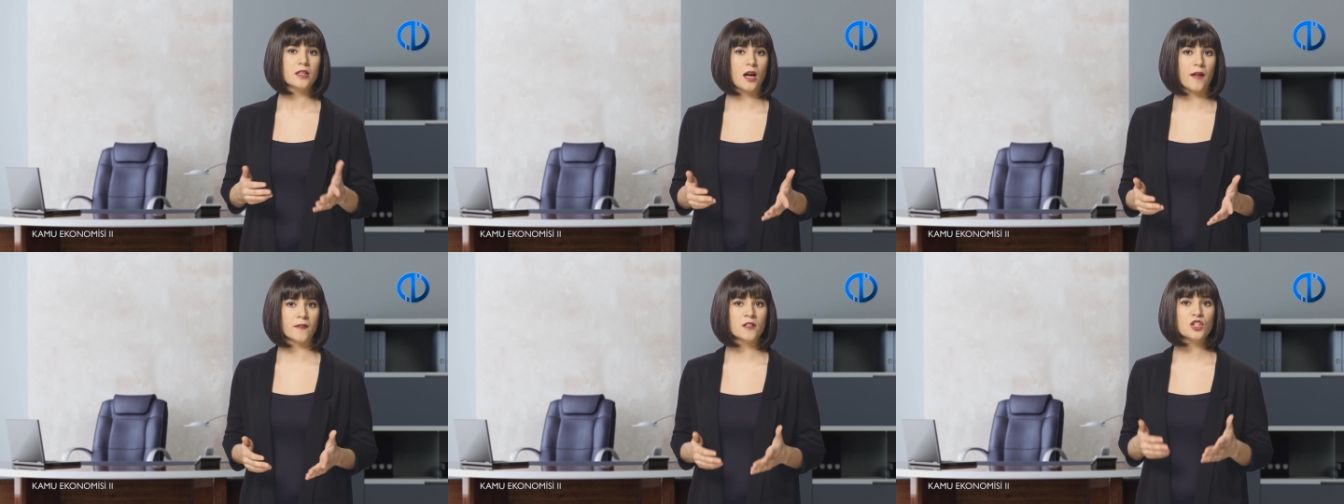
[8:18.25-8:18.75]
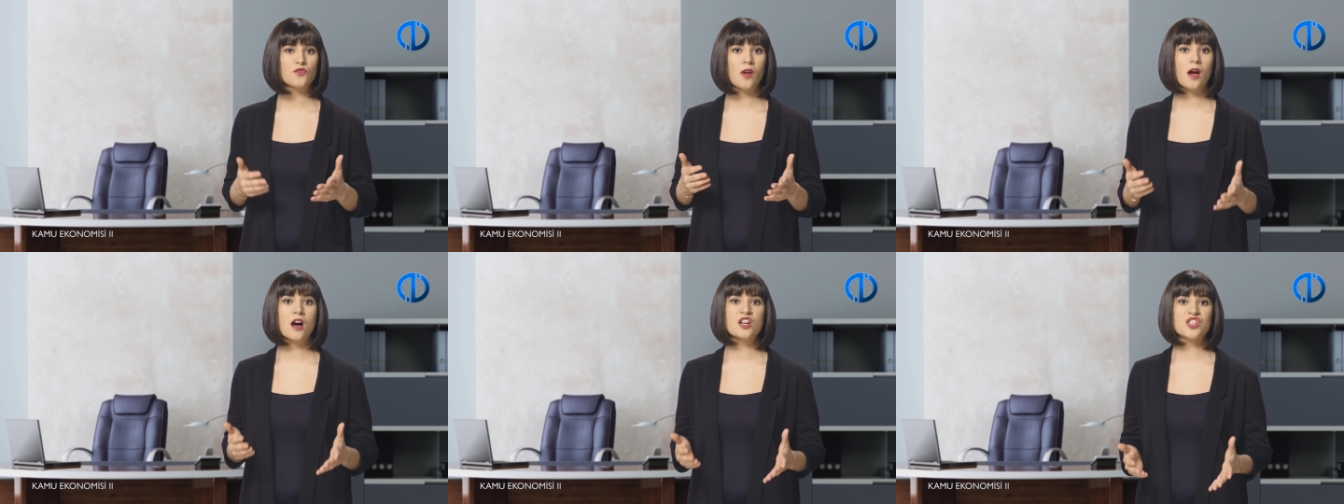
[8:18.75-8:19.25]
yanlış
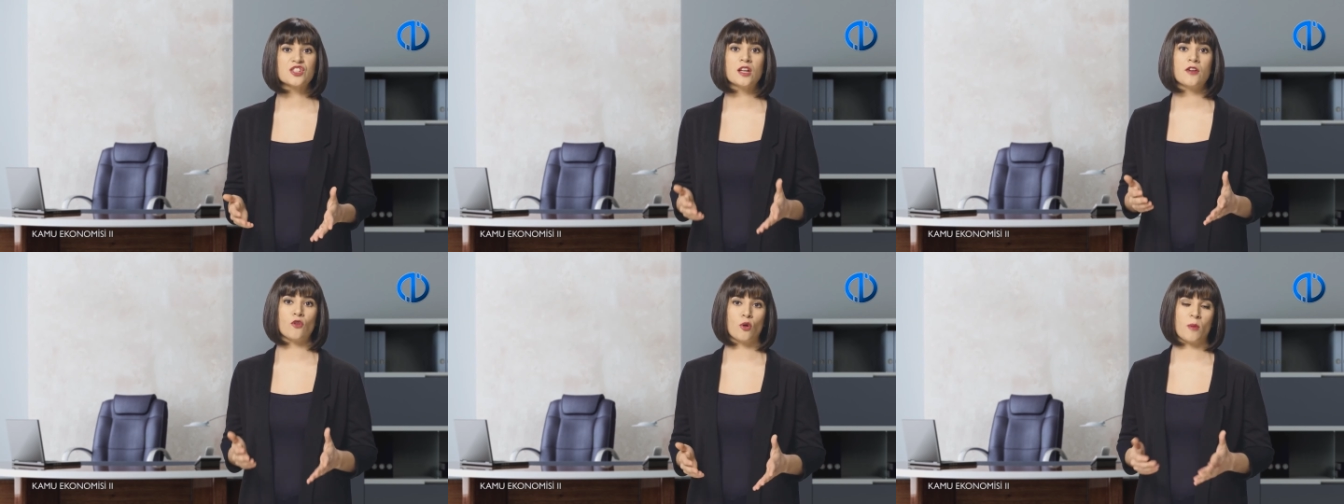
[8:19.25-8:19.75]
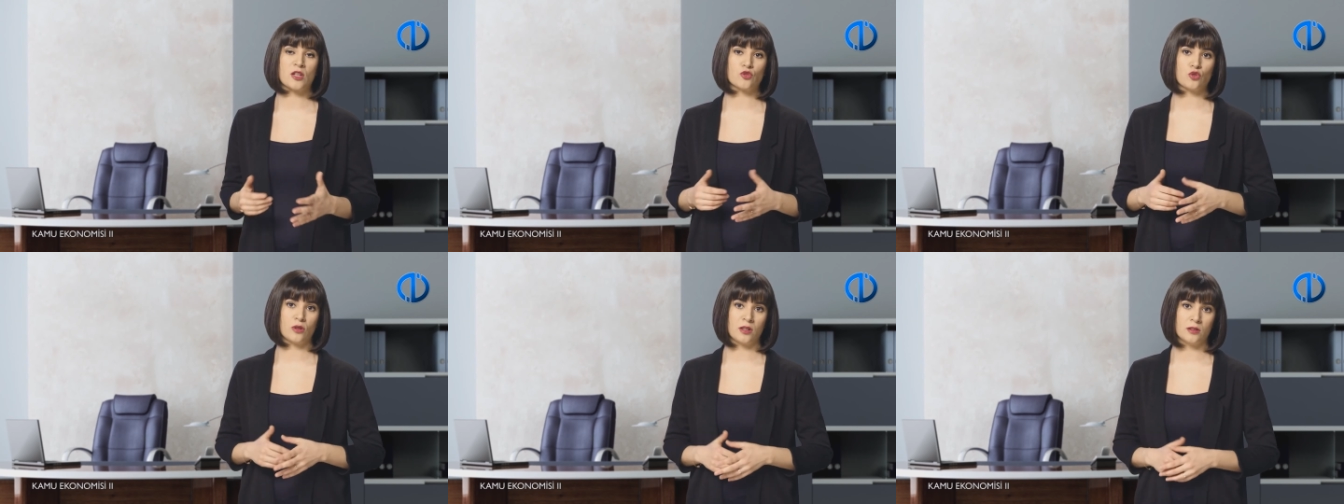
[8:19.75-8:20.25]
veya aşırı
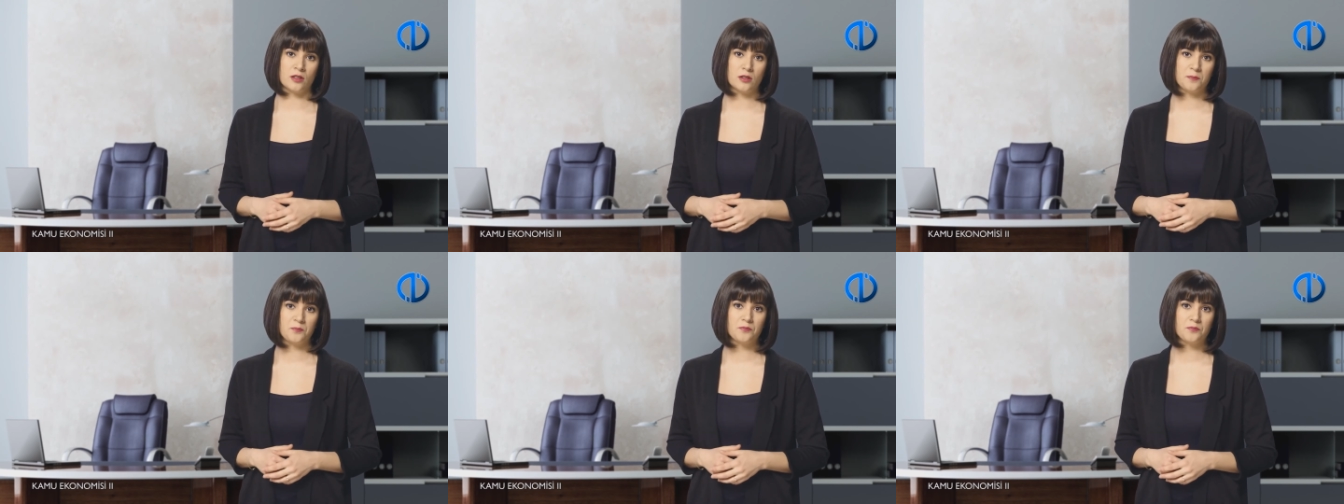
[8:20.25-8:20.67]
enformasyon alır.